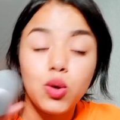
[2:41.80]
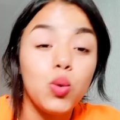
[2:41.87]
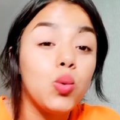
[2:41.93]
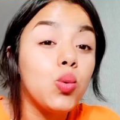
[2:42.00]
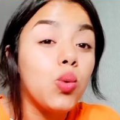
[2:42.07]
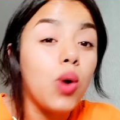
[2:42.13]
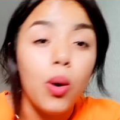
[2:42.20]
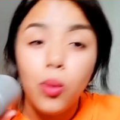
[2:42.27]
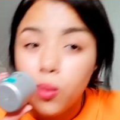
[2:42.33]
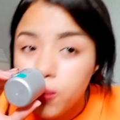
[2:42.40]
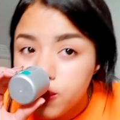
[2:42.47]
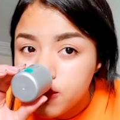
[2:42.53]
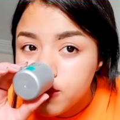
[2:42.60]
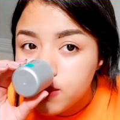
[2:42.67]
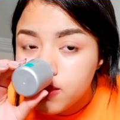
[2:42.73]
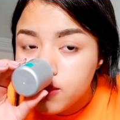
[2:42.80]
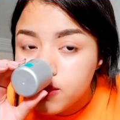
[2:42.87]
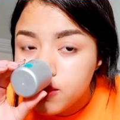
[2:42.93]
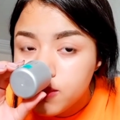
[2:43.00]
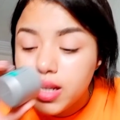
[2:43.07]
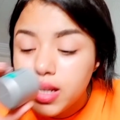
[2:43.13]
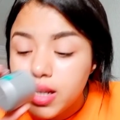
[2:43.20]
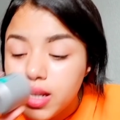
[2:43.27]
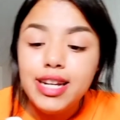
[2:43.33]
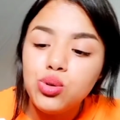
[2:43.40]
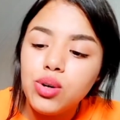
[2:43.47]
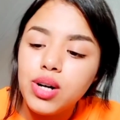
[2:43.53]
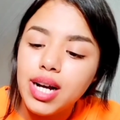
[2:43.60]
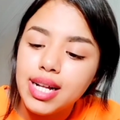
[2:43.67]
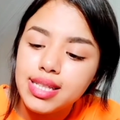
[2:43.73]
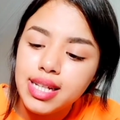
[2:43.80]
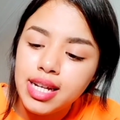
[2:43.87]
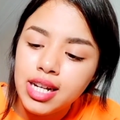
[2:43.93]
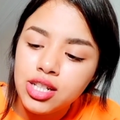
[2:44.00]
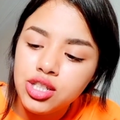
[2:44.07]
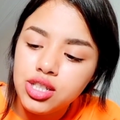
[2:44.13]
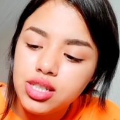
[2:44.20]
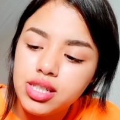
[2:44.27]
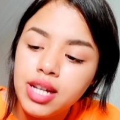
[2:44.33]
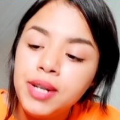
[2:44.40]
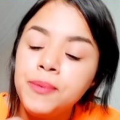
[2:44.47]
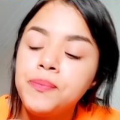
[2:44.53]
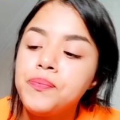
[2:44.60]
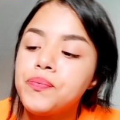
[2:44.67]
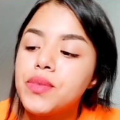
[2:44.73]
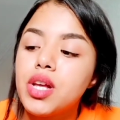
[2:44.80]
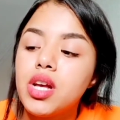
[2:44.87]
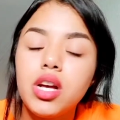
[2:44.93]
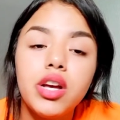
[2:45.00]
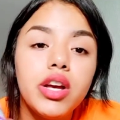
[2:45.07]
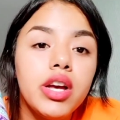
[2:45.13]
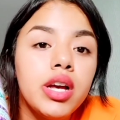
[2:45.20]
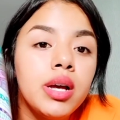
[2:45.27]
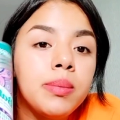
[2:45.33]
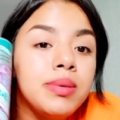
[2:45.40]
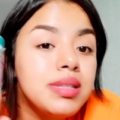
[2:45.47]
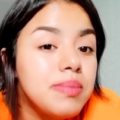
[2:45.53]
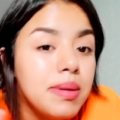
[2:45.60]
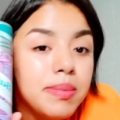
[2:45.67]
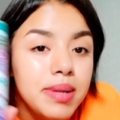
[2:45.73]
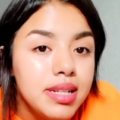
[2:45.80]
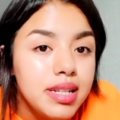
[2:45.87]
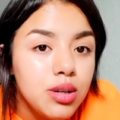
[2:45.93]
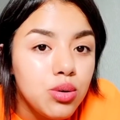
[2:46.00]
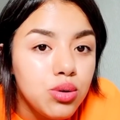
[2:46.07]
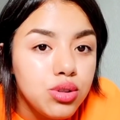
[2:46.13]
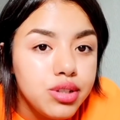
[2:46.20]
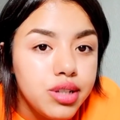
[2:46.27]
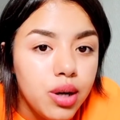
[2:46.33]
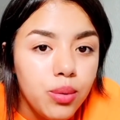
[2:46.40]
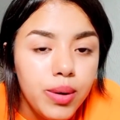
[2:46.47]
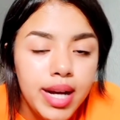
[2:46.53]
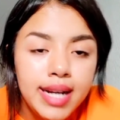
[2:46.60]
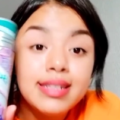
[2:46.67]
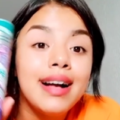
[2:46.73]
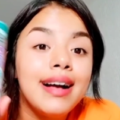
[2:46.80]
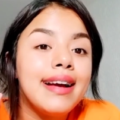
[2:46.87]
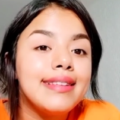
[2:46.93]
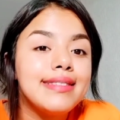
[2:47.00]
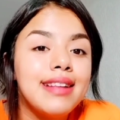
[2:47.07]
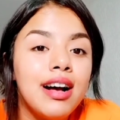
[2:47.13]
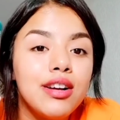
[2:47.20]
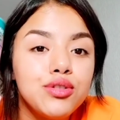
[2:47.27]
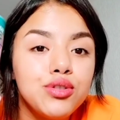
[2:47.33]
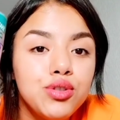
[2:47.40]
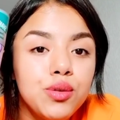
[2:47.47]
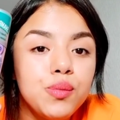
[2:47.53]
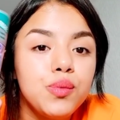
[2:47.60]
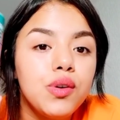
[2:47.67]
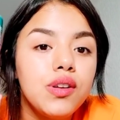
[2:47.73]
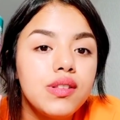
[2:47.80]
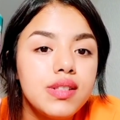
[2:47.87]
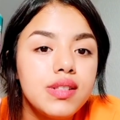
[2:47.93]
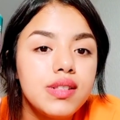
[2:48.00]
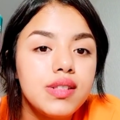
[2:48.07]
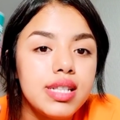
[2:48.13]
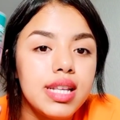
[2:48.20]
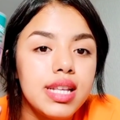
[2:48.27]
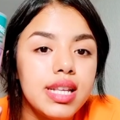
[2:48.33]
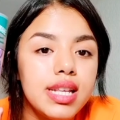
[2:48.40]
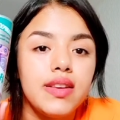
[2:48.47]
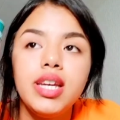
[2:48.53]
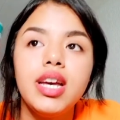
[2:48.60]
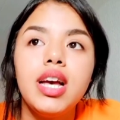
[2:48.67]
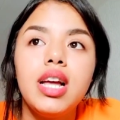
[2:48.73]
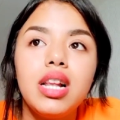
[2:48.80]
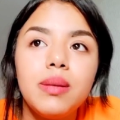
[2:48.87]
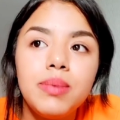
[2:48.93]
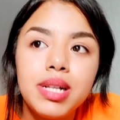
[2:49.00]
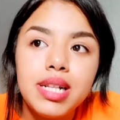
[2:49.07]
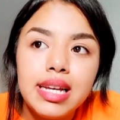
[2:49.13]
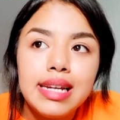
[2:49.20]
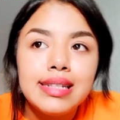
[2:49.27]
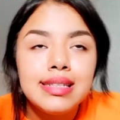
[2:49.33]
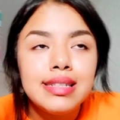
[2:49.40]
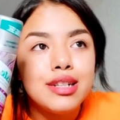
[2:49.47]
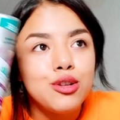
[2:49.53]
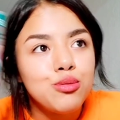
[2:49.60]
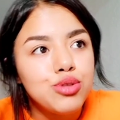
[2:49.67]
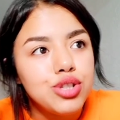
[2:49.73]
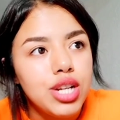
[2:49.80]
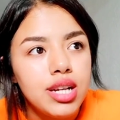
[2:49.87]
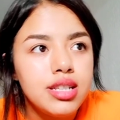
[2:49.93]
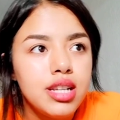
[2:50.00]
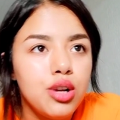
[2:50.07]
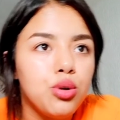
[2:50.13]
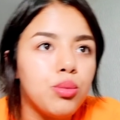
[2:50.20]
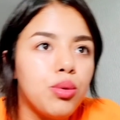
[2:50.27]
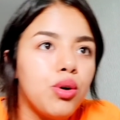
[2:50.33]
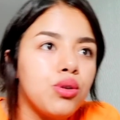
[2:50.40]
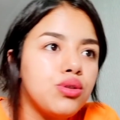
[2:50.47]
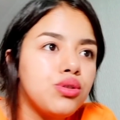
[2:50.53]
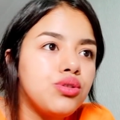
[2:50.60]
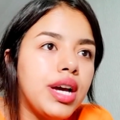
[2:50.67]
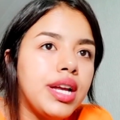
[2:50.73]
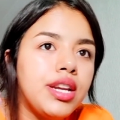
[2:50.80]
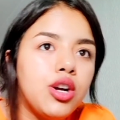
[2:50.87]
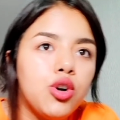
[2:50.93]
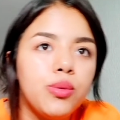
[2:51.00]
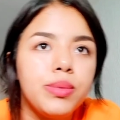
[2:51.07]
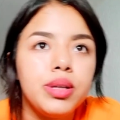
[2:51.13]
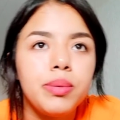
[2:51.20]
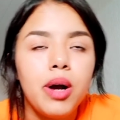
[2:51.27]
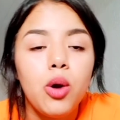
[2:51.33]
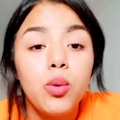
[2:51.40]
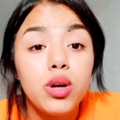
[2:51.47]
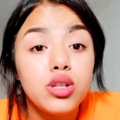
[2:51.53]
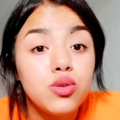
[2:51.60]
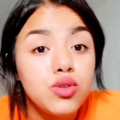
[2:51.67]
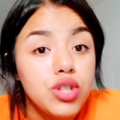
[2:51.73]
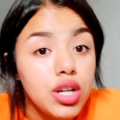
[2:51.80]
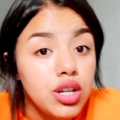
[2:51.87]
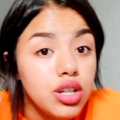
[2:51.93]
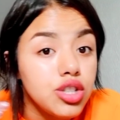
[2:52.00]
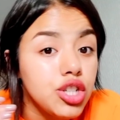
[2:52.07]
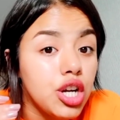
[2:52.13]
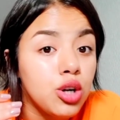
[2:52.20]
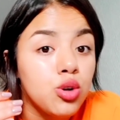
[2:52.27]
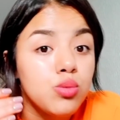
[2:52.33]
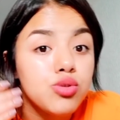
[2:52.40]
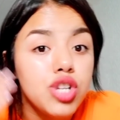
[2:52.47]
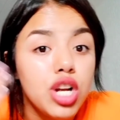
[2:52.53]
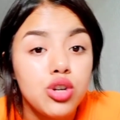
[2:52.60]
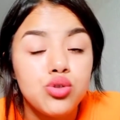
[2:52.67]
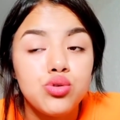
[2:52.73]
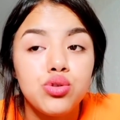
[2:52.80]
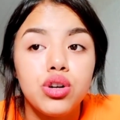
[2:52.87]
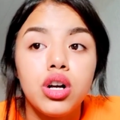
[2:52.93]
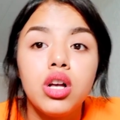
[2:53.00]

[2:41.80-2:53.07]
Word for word: واو ريحته خطيره جدا آه بالنسبه للبنات اللي يقولوا شنو هو هذا هذا شامبوان سيك يعني البنات اللي كيتزيد لهم الشعر ديالهم اوليو دو انهم يبقاو يغسلوا شعرهم شاك جوغ